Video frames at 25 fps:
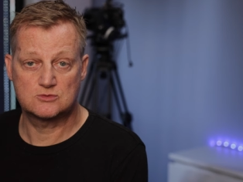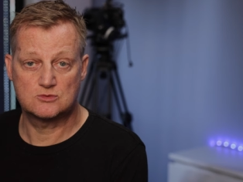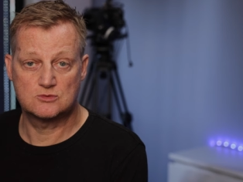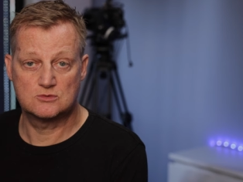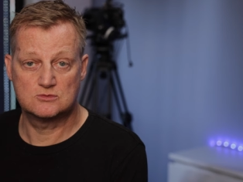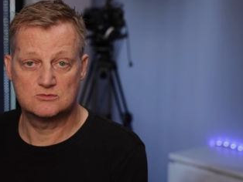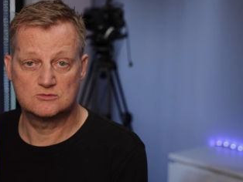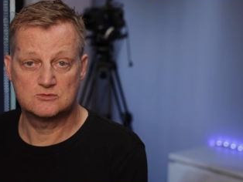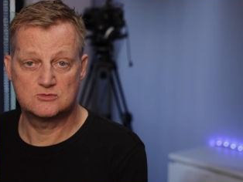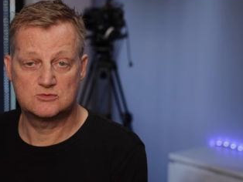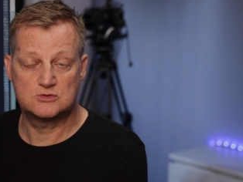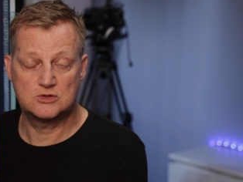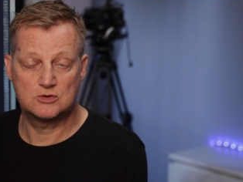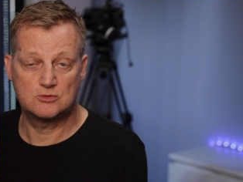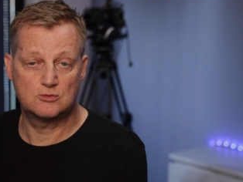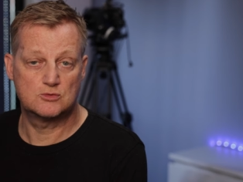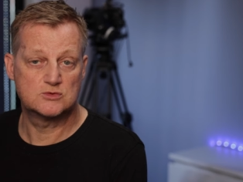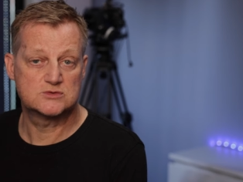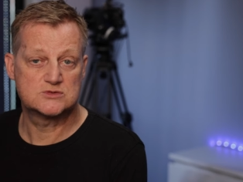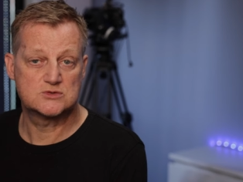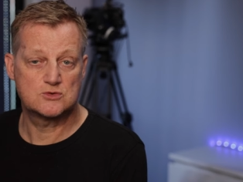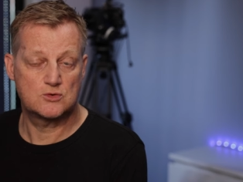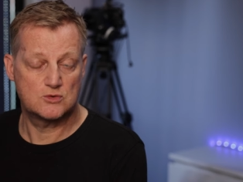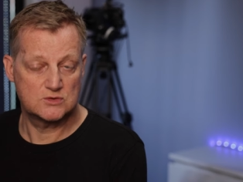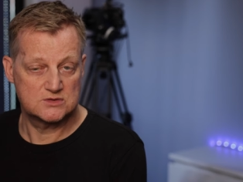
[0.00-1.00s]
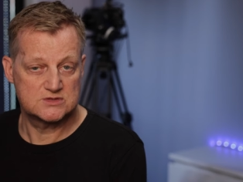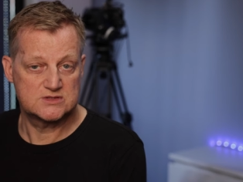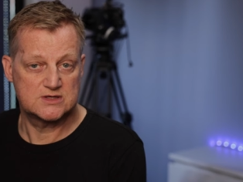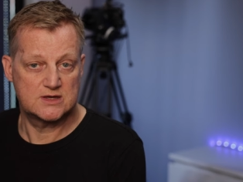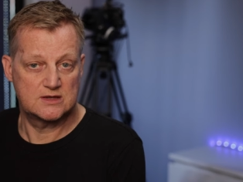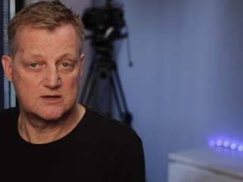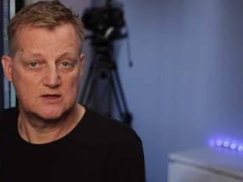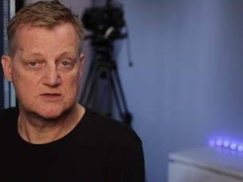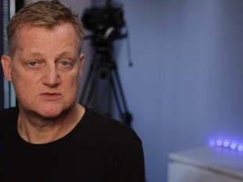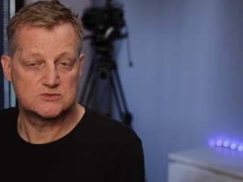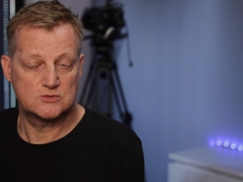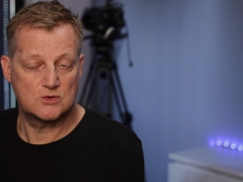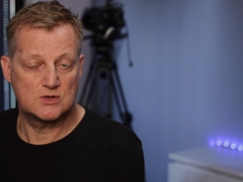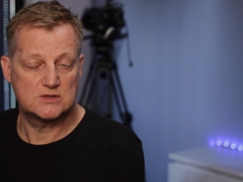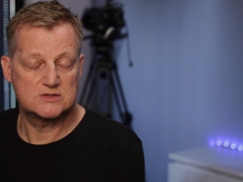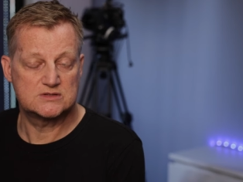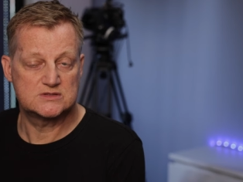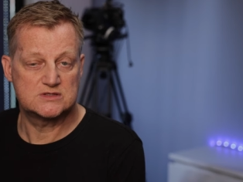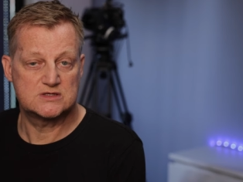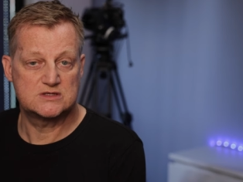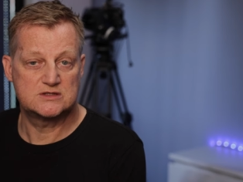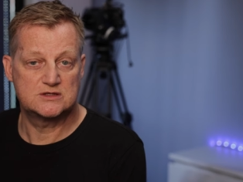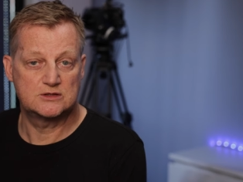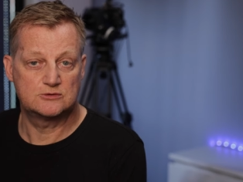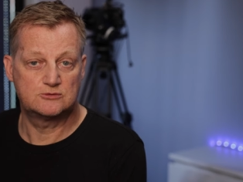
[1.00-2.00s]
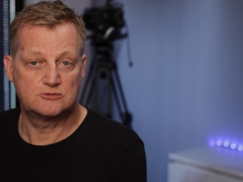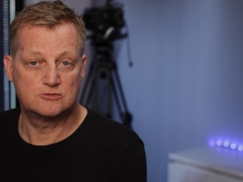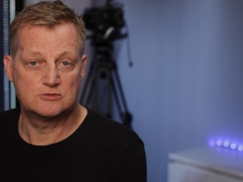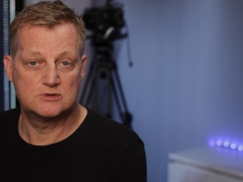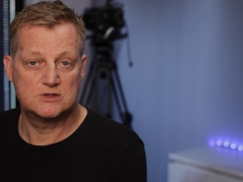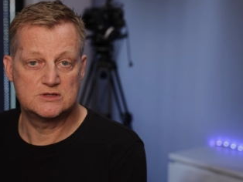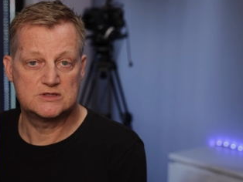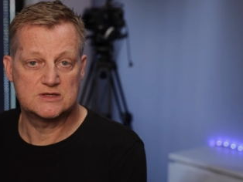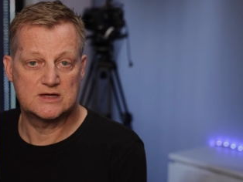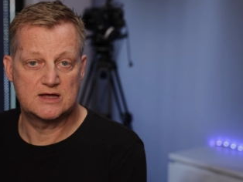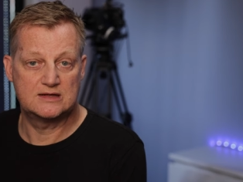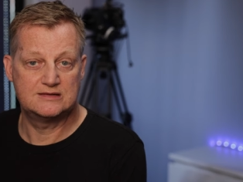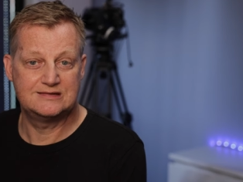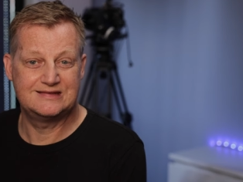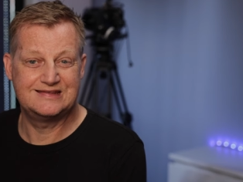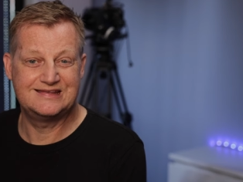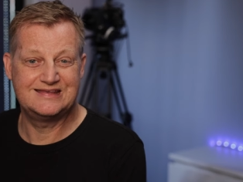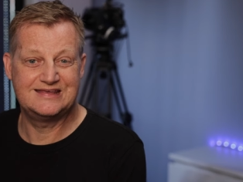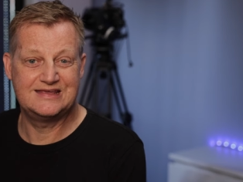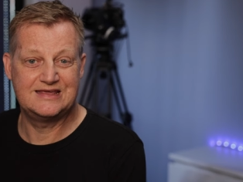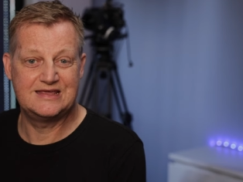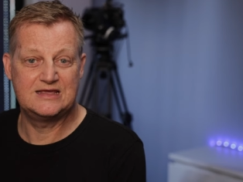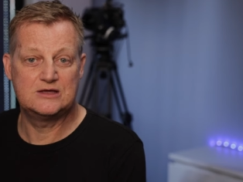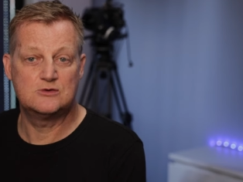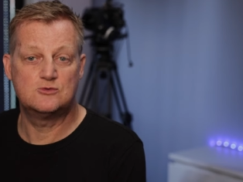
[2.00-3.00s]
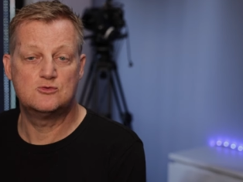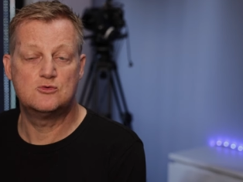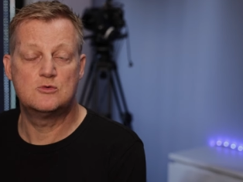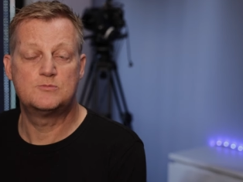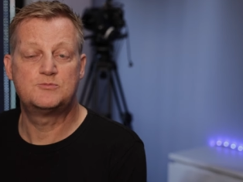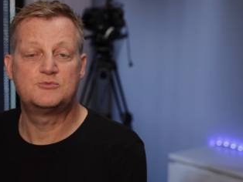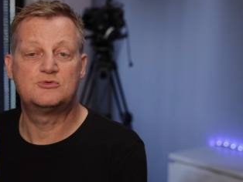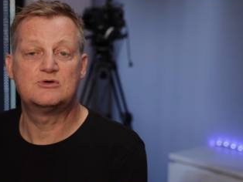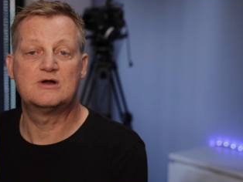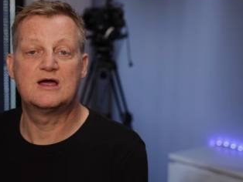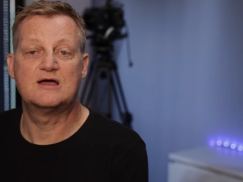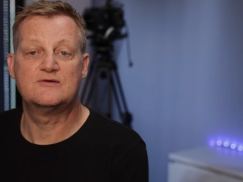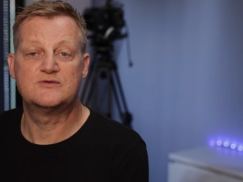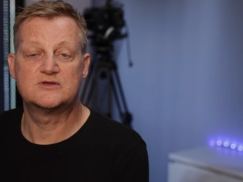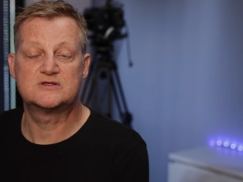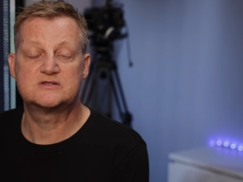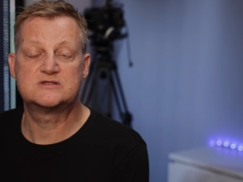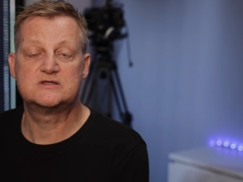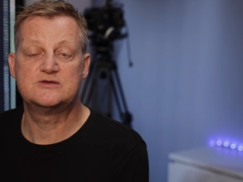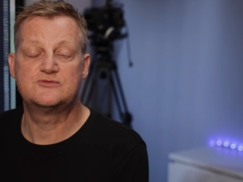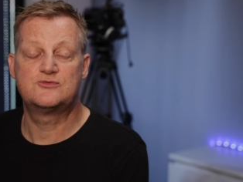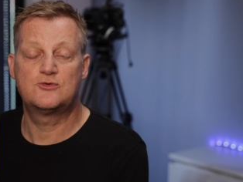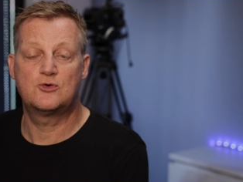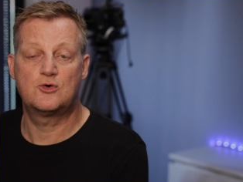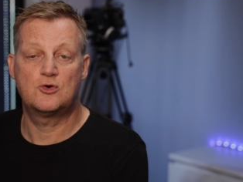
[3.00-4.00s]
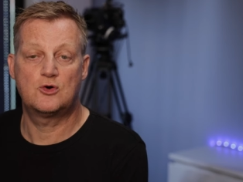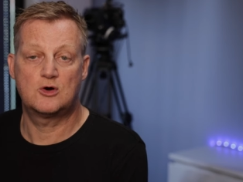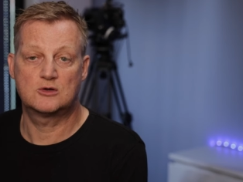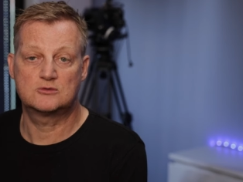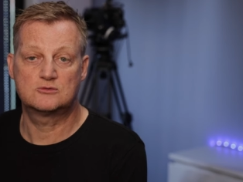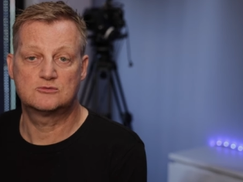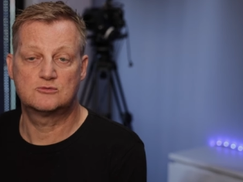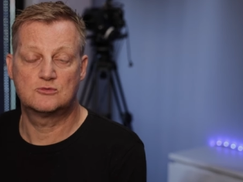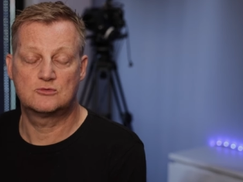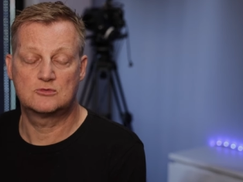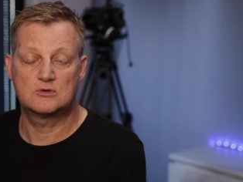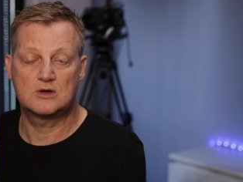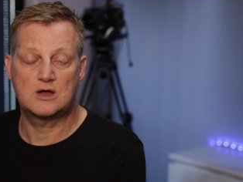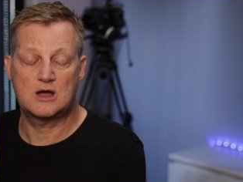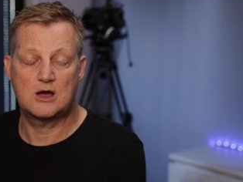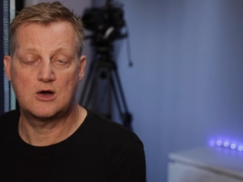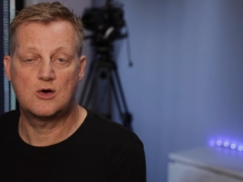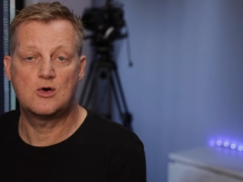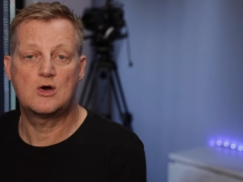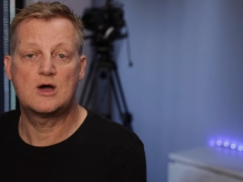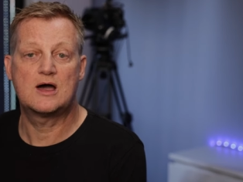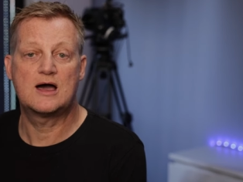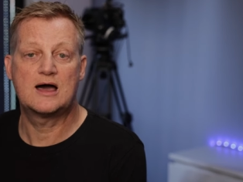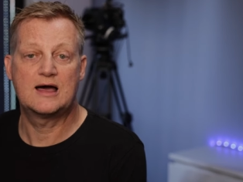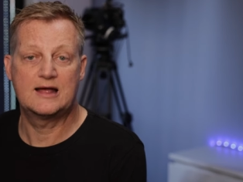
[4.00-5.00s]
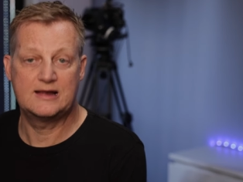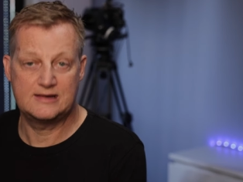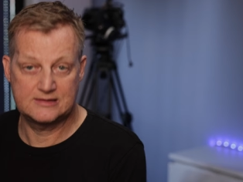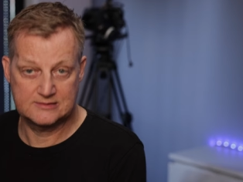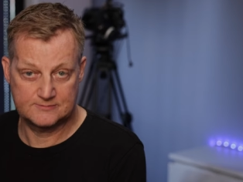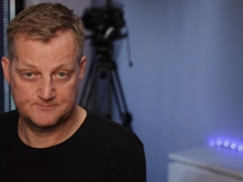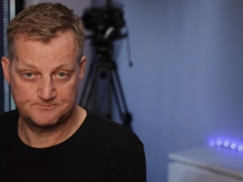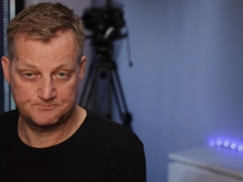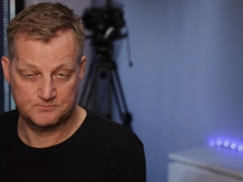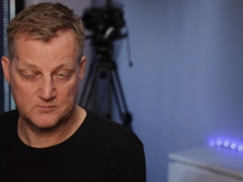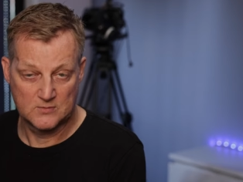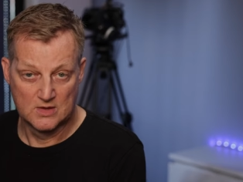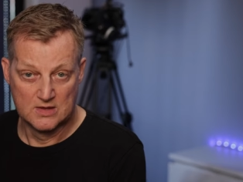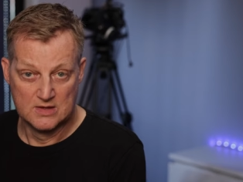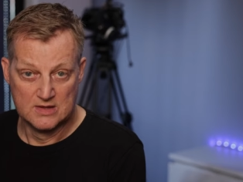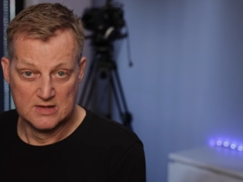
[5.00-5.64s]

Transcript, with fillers: und die großen Konzerne sollten sich natürlich an die EU-Privacy-Verordnung auch halten.